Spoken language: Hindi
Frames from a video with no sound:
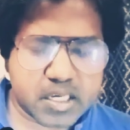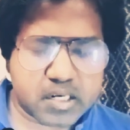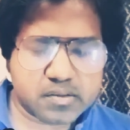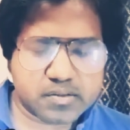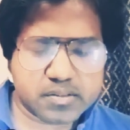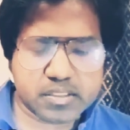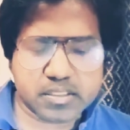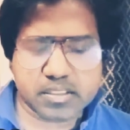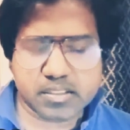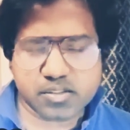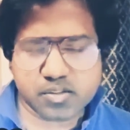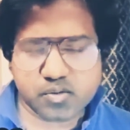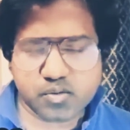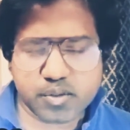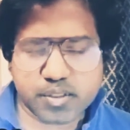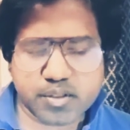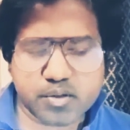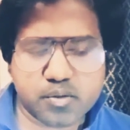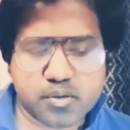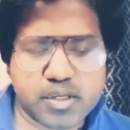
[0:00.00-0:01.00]
थाउजेंड
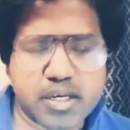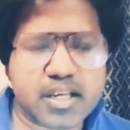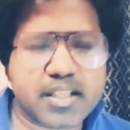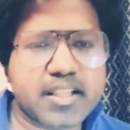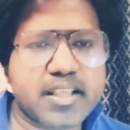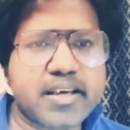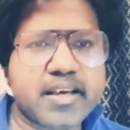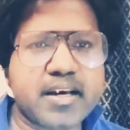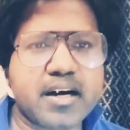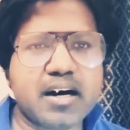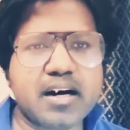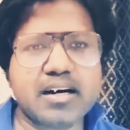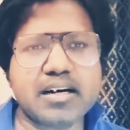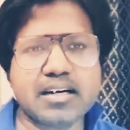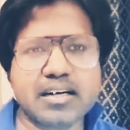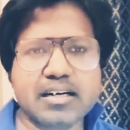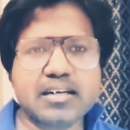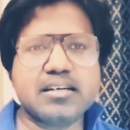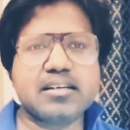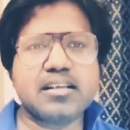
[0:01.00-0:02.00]
स्टूडेंट हो जाते हैं
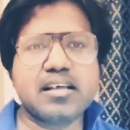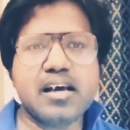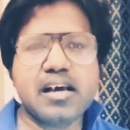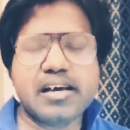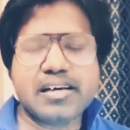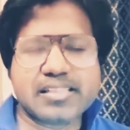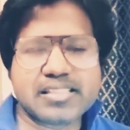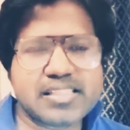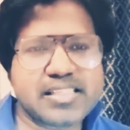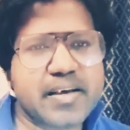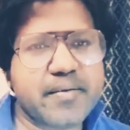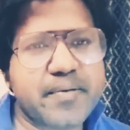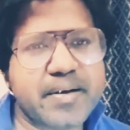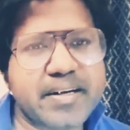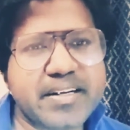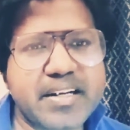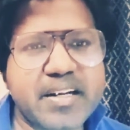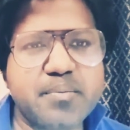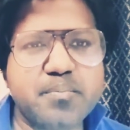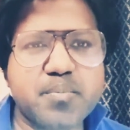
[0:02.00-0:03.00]
अगर
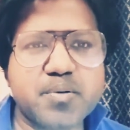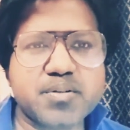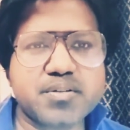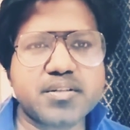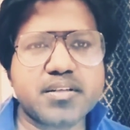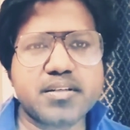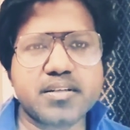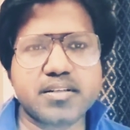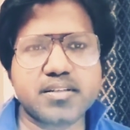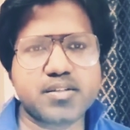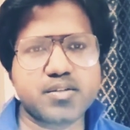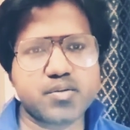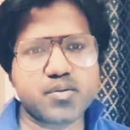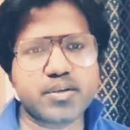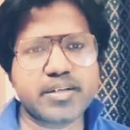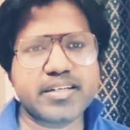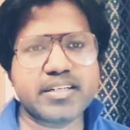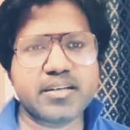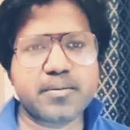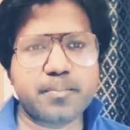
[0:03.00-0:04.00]
70 परसेंट
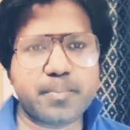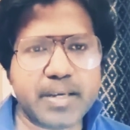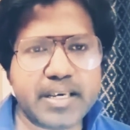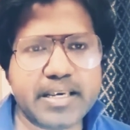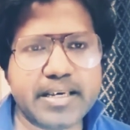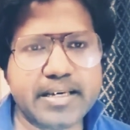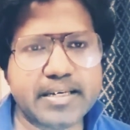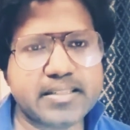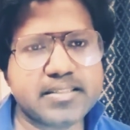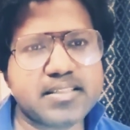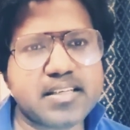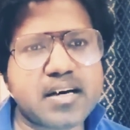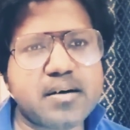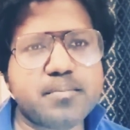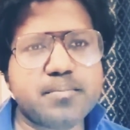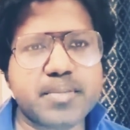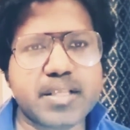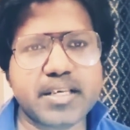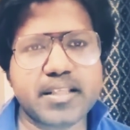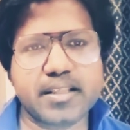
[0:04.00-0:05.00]
स्टूडेंट भी
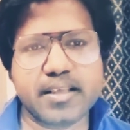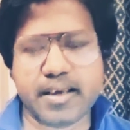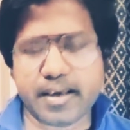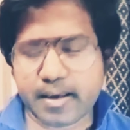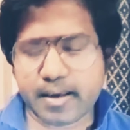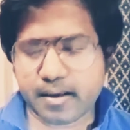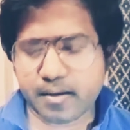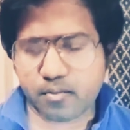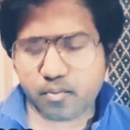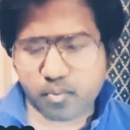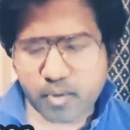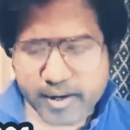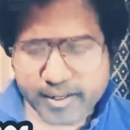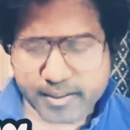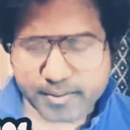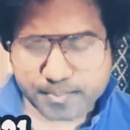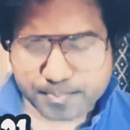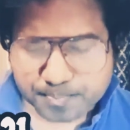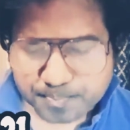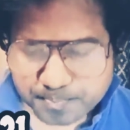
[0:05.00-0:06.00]
एग्ज़ाम देते हैं राइट